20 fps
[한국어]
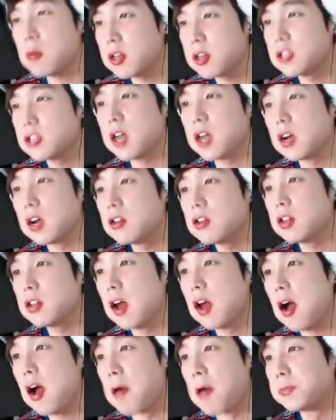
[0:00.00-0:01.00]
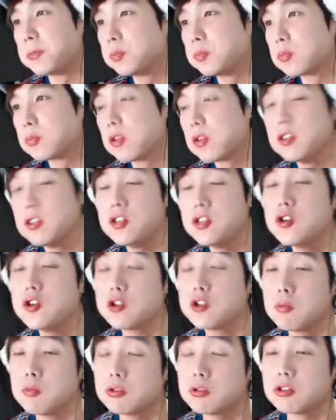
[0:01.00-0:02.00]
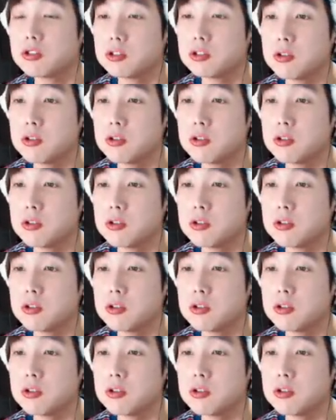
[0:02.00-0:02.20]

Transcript: 되지 않겠나 2년 그 전부터 쓴